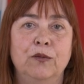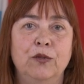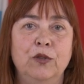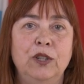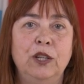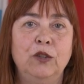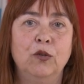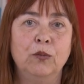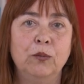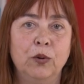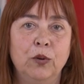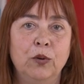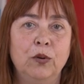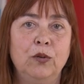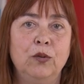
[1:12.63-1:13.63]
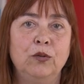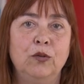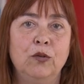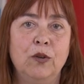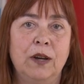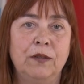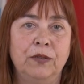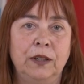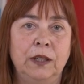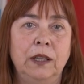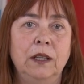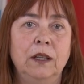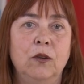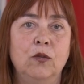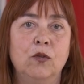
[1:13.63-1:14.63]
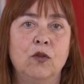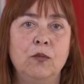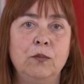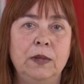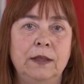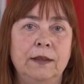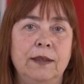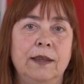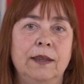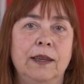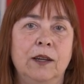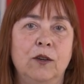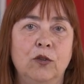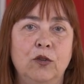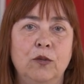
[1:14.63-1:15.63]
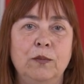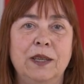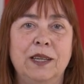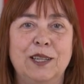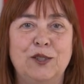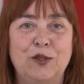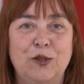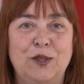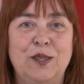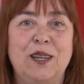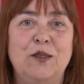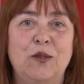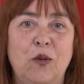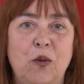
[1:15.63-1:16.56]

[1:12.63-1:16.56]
Venez nombreux le 2 avril au Comité économique et social